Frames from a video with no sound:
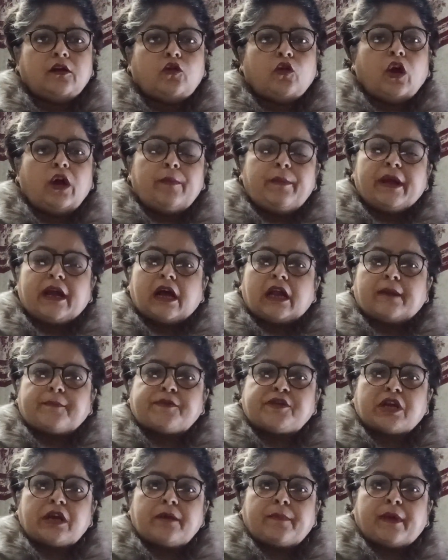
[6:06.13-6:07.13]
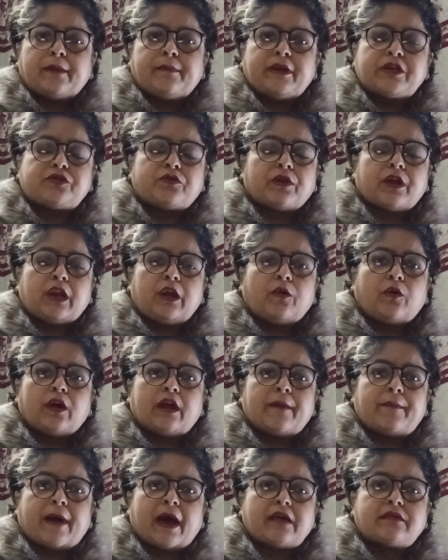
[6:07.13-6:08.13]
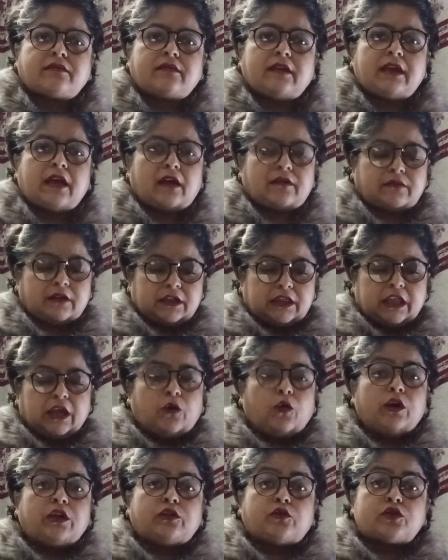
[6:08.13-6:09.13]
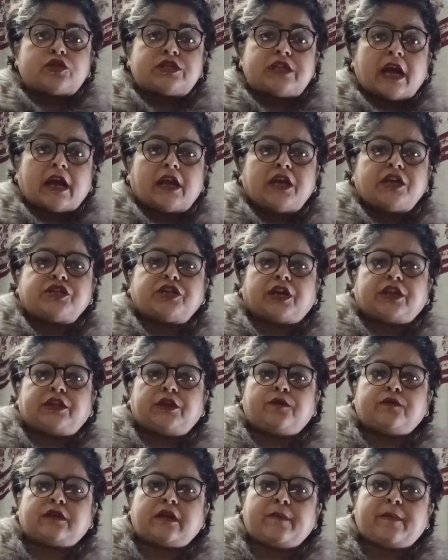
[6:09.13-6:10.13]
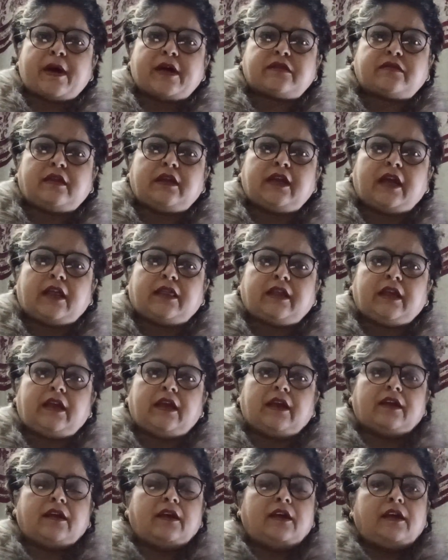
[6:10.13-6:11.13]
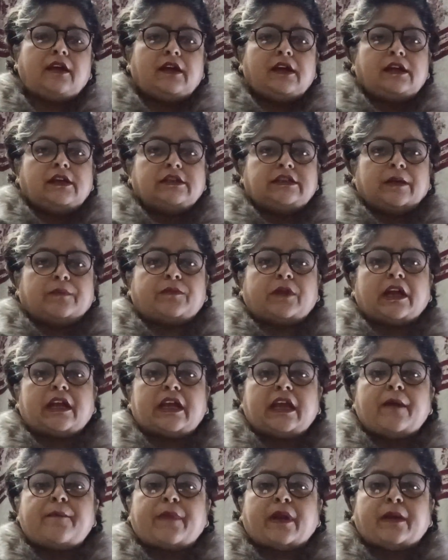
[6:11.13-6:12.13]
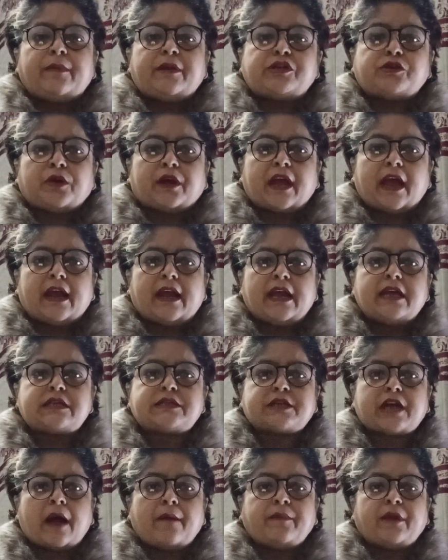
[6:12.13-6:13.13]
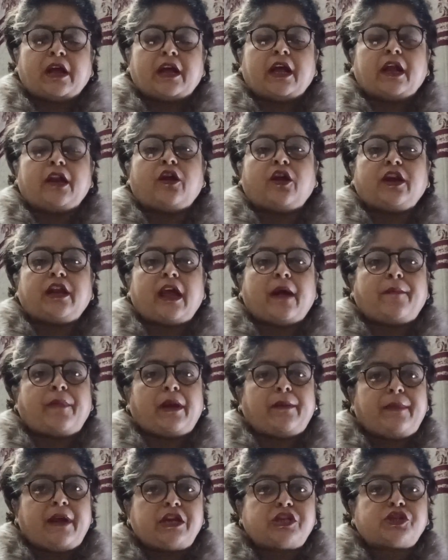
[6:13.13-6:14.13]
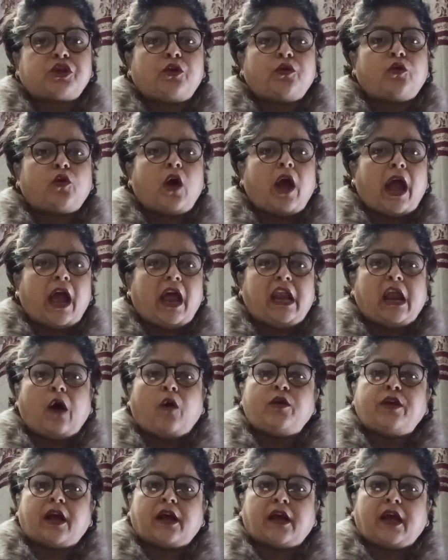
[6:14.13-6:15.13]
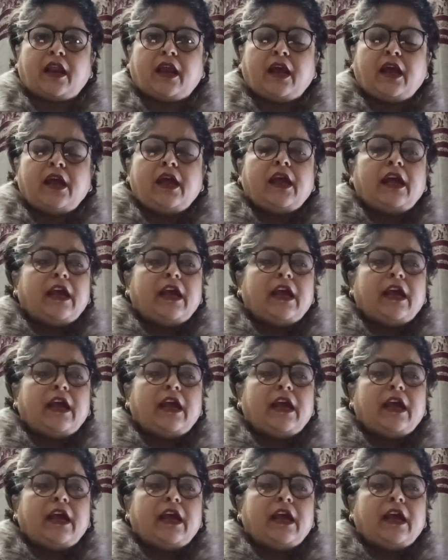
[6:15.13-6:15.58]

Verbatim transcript: कोई भी करप्शन परमेश्वर के लोगों के पास नहीं आ सकती कोई दुष्टता की शक्ति उसके पास नहीं आती हैं जब तक कि हम परमेश्वर के अगेंस्ट काम ना करें और या परमेश्वर उनको अलाउ ना करें